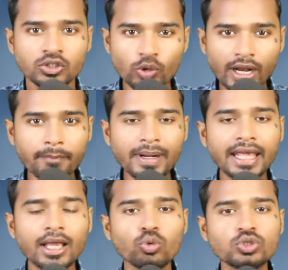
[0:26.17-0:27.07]
जो नंबर
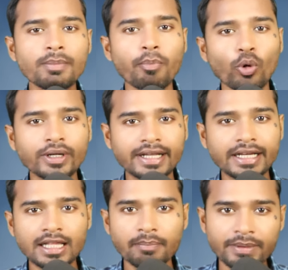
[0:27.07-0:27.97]
है उसे पोर्ट
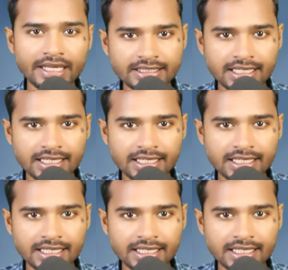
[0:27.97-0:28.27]
करके बी